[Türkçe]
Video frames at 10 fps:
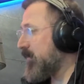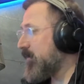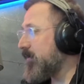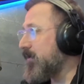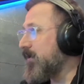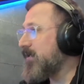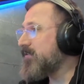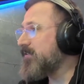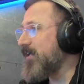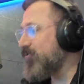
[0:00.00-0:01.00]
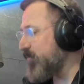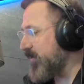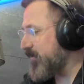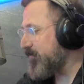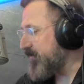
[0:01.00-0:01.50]
Ya
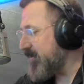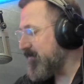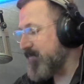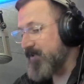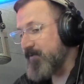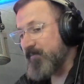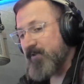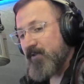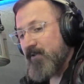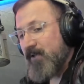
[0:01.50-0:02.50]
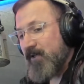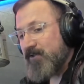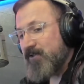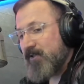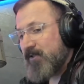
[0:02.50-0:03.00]
sevmeyi bilmedim
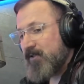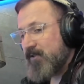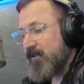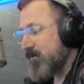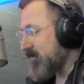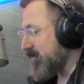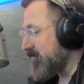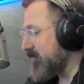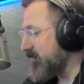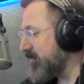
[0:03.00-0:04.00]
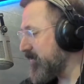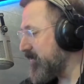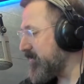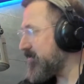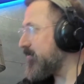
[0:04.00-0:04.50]
yıllarca ya sevince
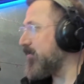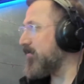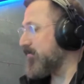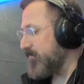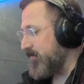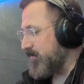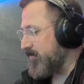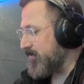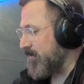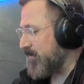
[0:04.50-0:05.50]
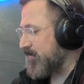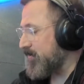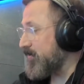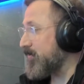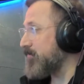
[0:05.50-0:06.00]
geç kaldım dedi
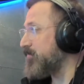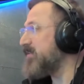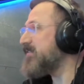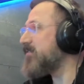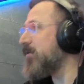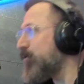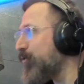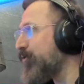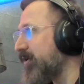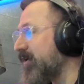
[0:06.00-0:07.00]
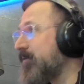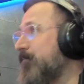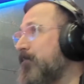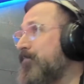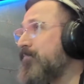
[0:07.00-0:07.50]
şarkı. Biz de öyle.
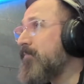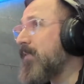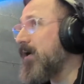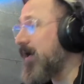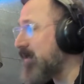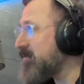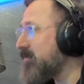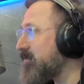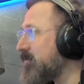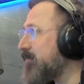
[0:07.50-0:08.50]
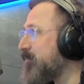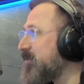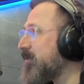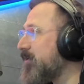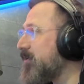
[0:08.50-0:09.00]
Aslında bir
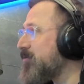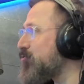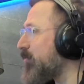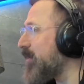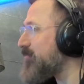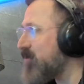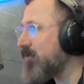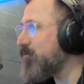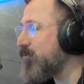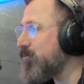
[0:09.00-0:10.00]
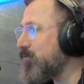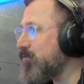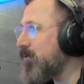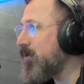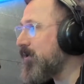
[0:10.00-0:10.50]
şeyleri çok geç
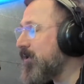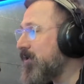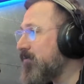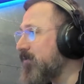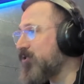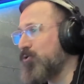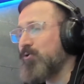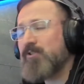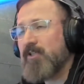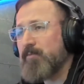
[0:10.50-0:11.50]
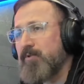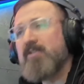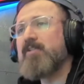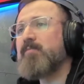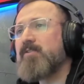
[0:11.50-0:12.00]
anlıyoruz ve çoğu şey
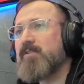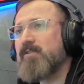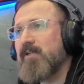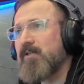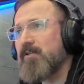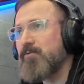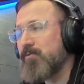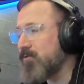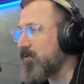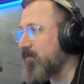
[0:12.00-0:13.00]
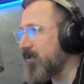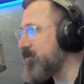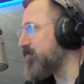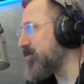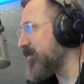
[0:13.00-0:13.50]
bildiğimizi zannediyoruz ama
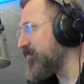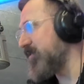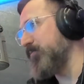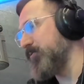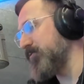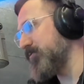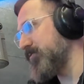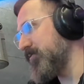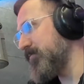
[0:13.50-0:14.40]
hiçbir şey bilmiyoruz.